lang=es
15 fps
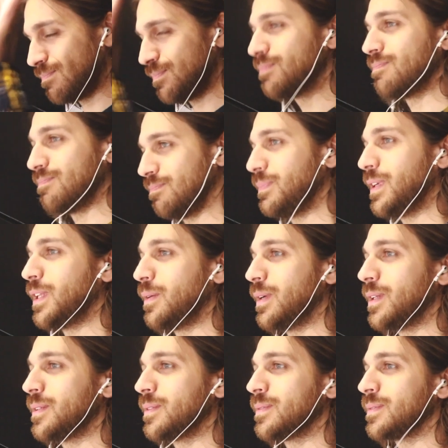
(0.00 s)
¿Todo bien? ¿Siempre
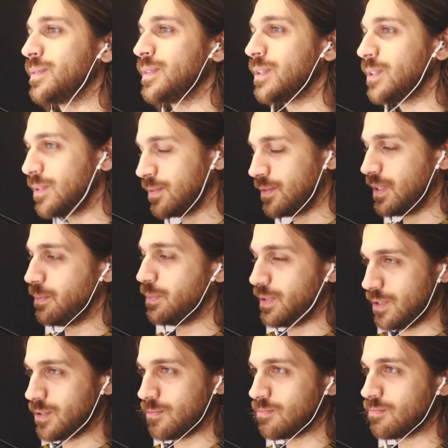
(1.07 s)
café en mano?
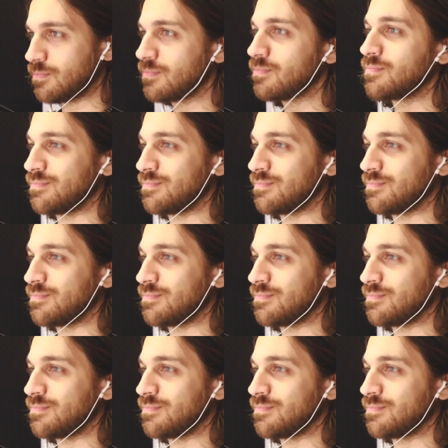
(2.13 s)
Al, igual